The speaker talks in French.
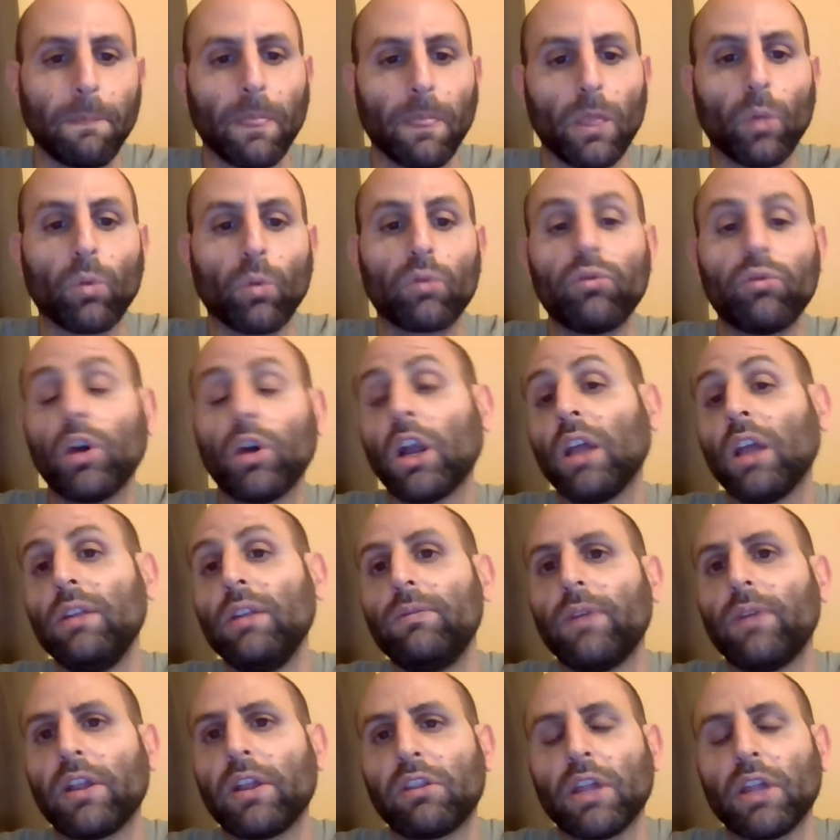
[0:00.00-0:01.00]
Donc voilà,
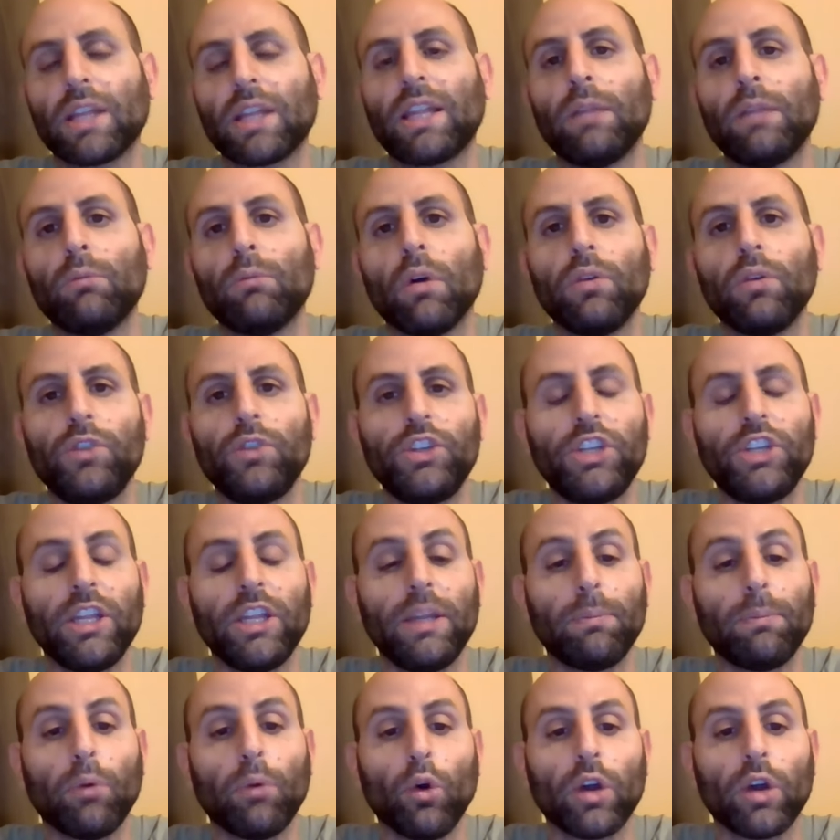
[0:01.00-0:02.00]
il va certainement afficher
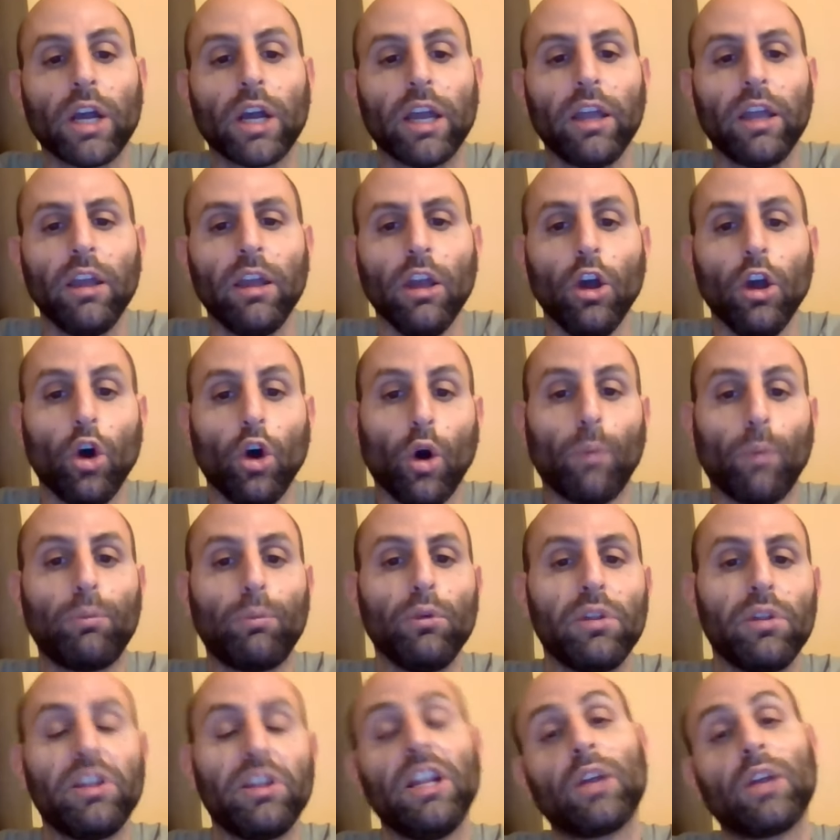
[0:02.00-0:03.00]
des progrès. En
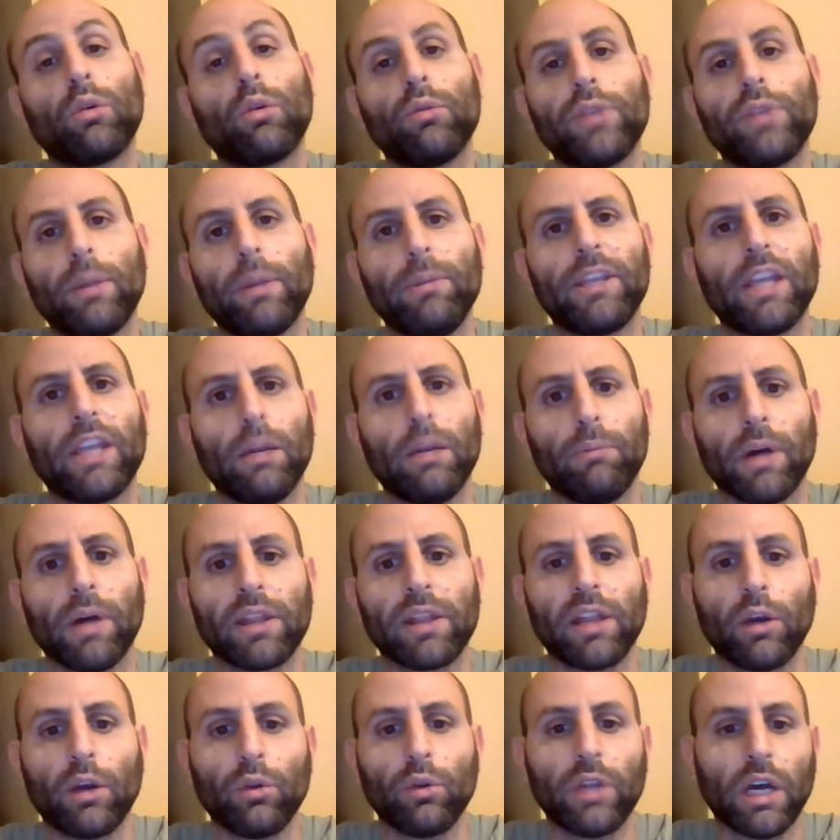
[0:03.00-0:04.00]
plus, il est confié à Michael
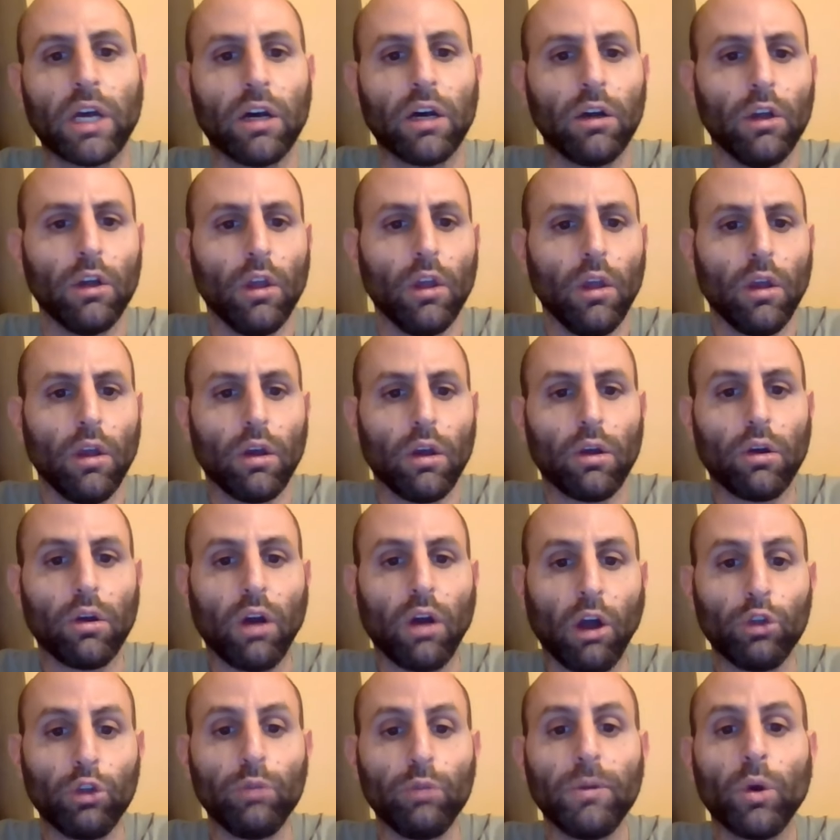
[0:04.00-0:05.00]
Barzalona,
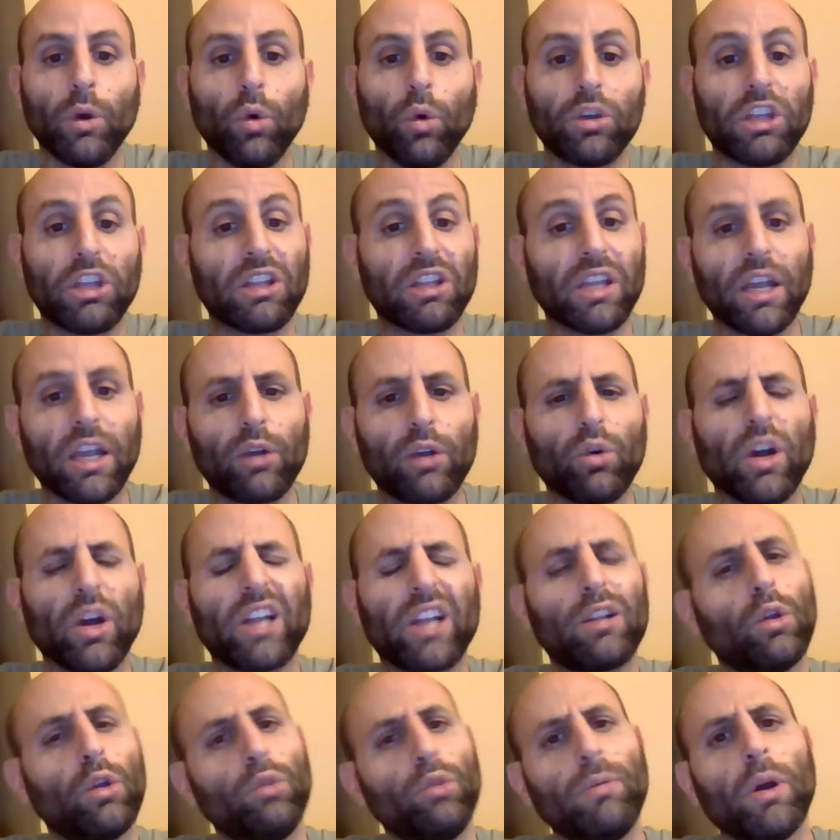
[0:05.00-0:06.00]
un numéro qui est très
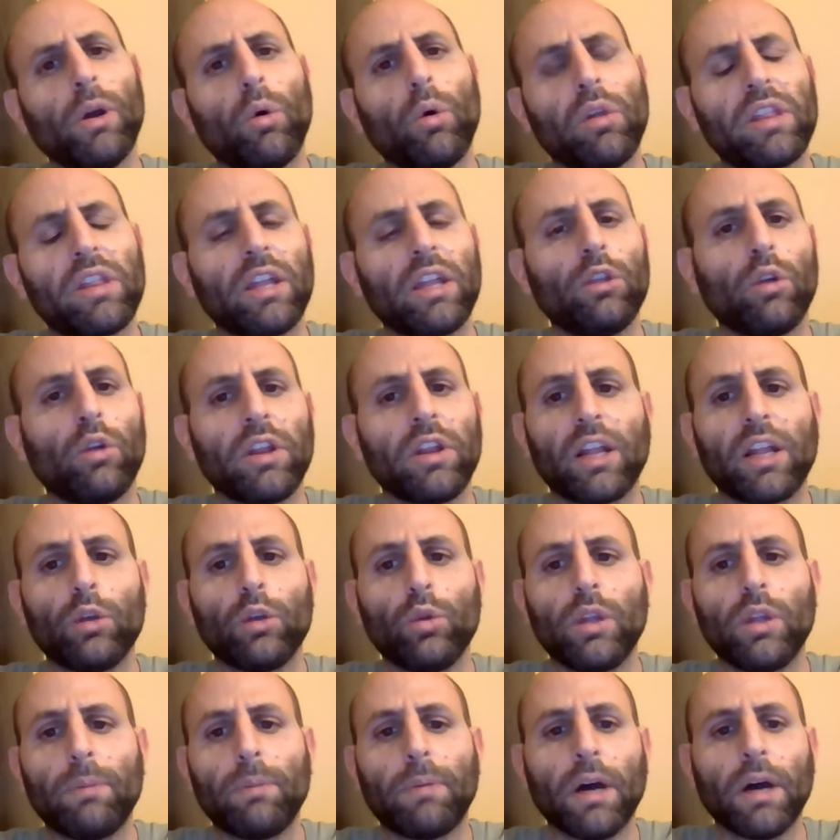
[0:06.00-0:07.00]
correct, le numéro 7 dans les stalles
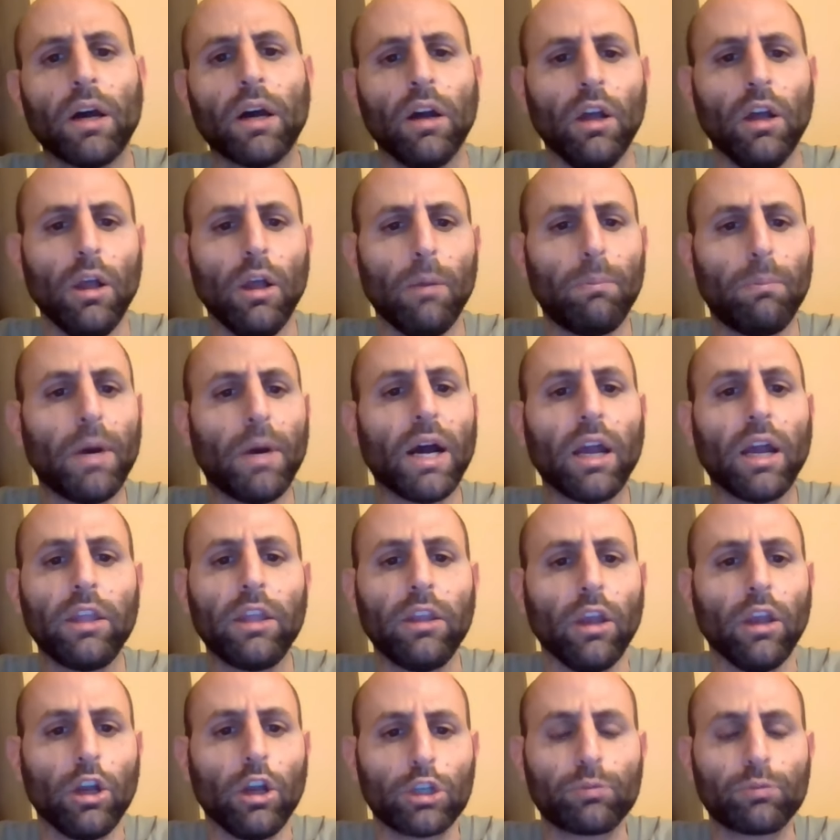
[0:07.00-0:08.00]
de départ.
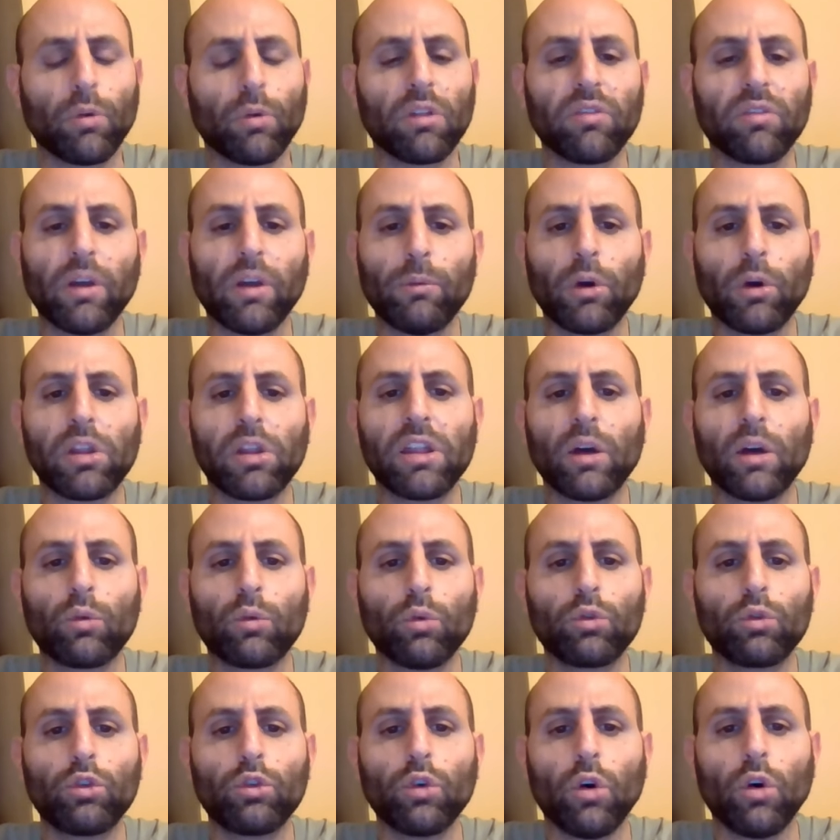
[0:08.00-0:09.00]
Pareil, je pense vraiment que c'est un
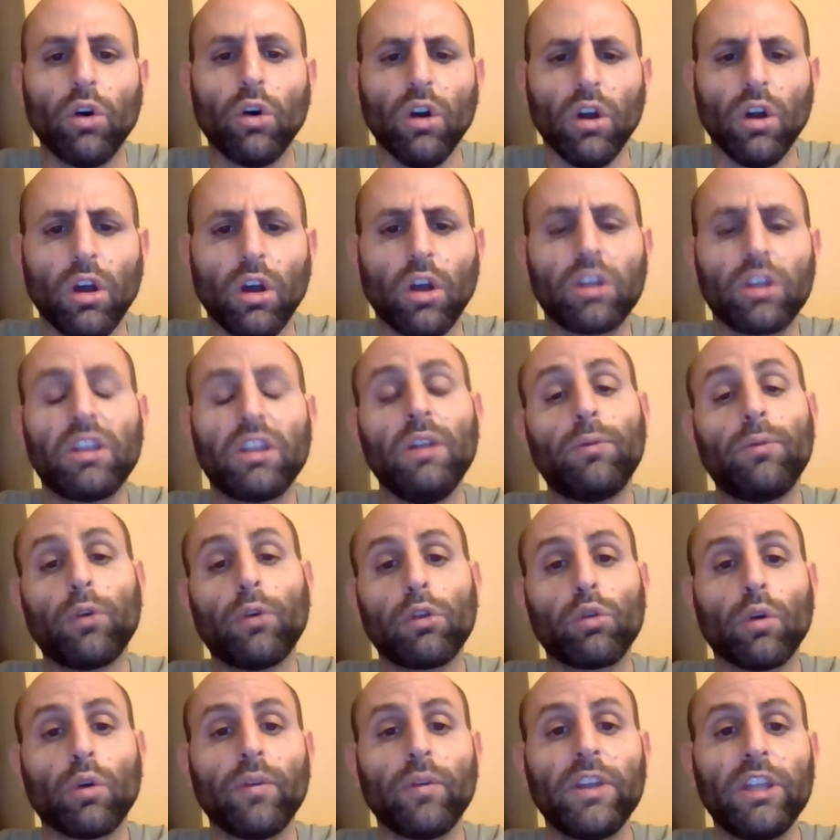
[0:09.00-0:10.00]
concurrent qu'il faut
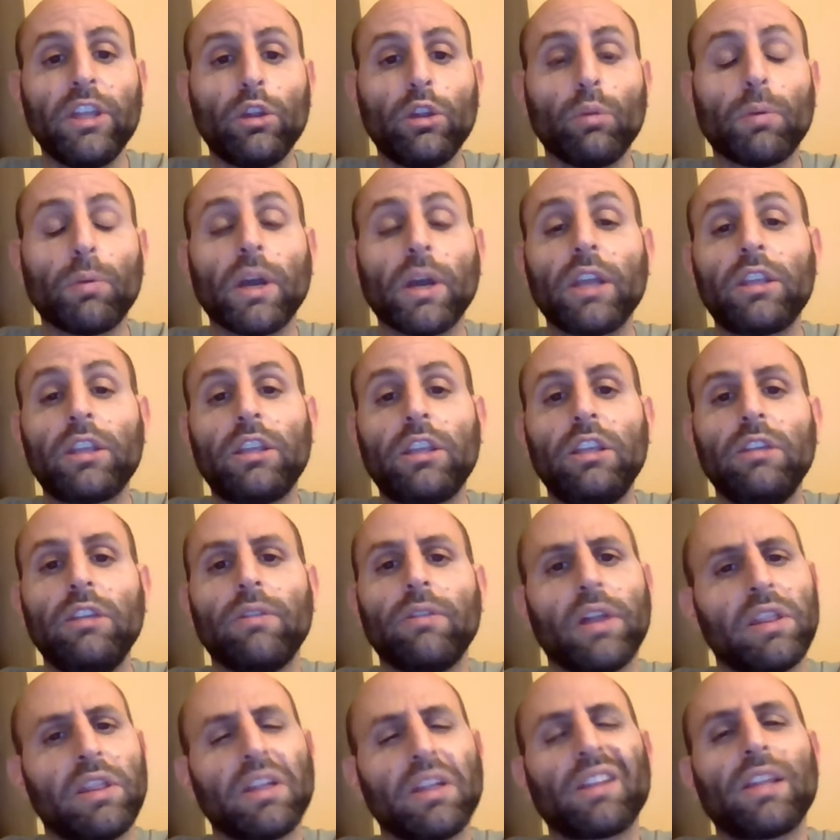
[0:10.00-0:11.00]
surveiller de près, qui
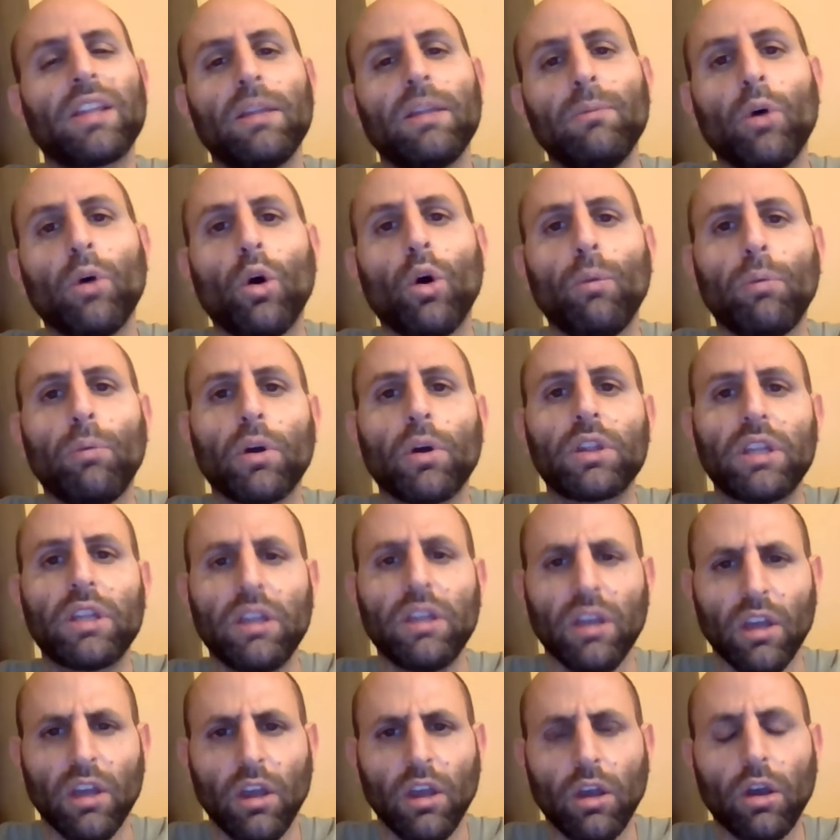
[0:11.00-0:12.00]
va certainement
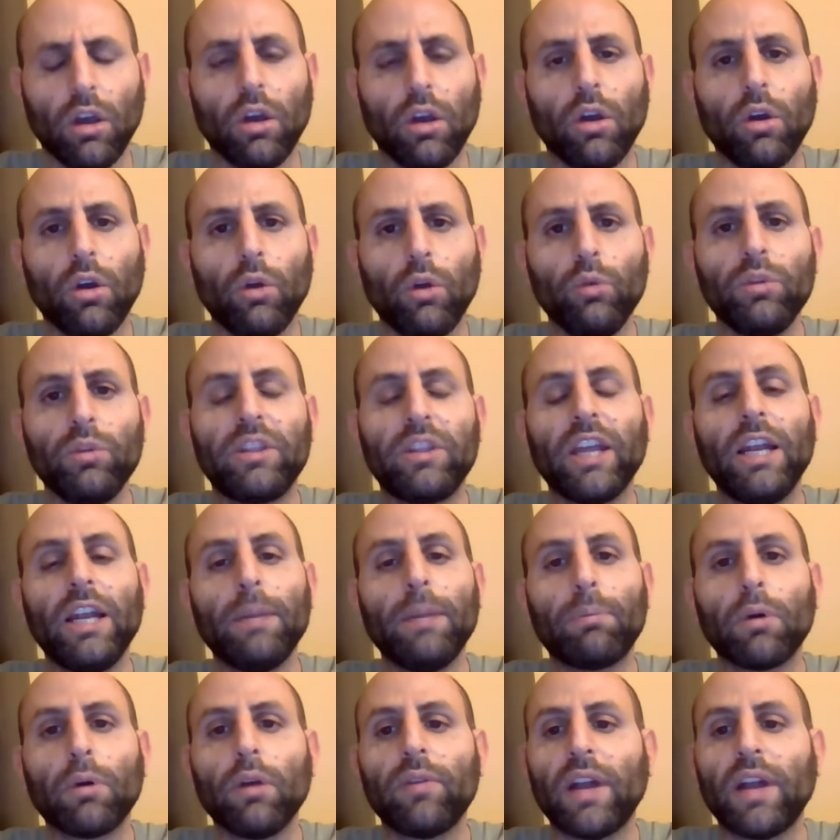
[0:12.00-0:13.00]
remporter une telle
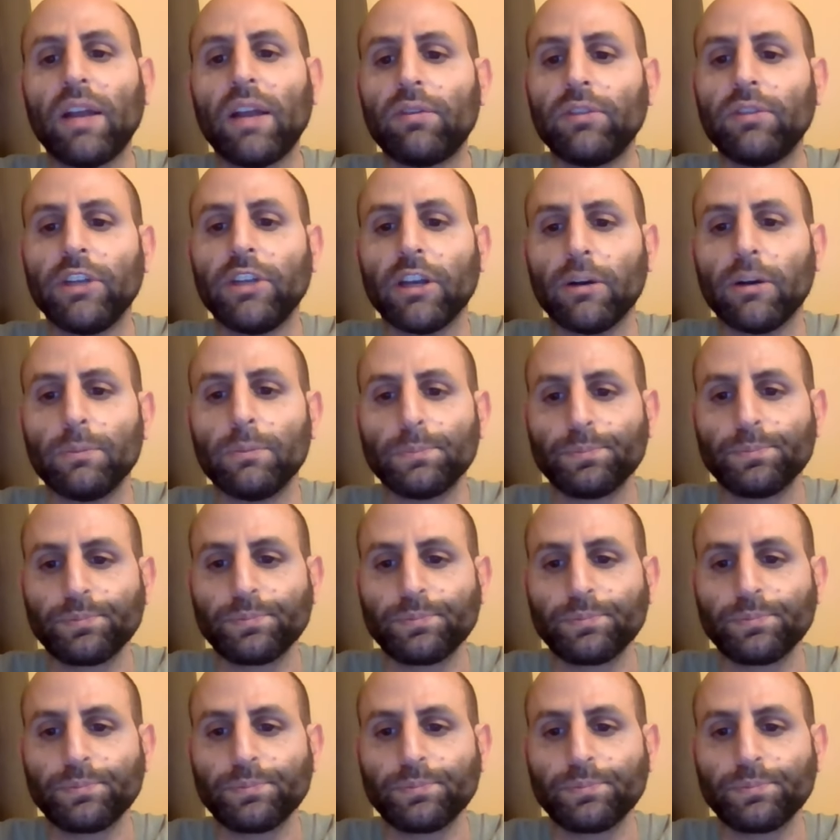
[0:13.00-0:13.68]
épreuve à l'avenir.